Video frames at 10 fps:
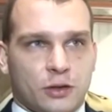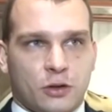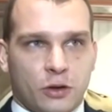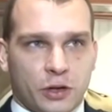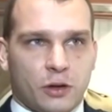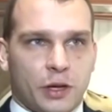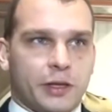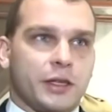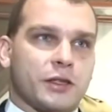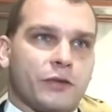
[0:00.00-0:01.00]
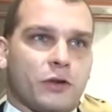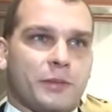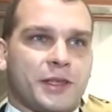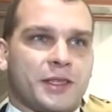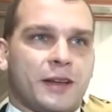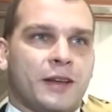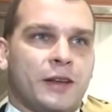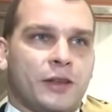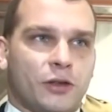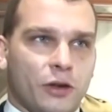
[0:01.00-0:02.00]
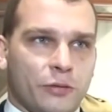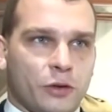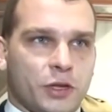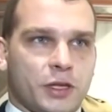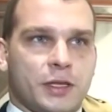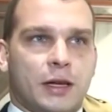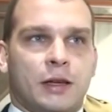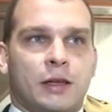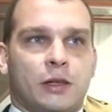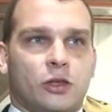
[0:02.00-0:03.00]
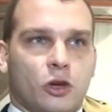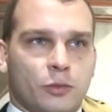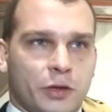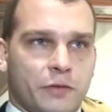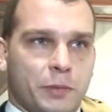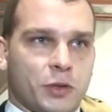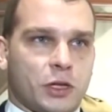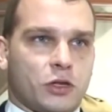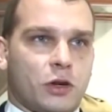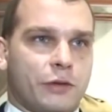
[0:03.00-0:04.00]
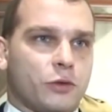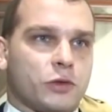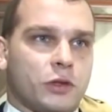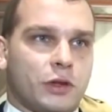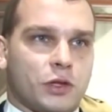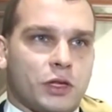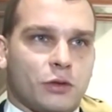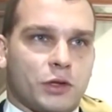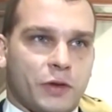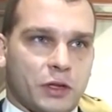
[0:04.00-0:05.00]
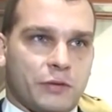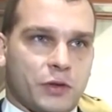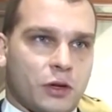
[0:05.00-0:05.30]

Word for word: Straż Ochrony Kolei jest to formacja nowoczesna, dobrze wyposażona, funkcjonariusze są świetnie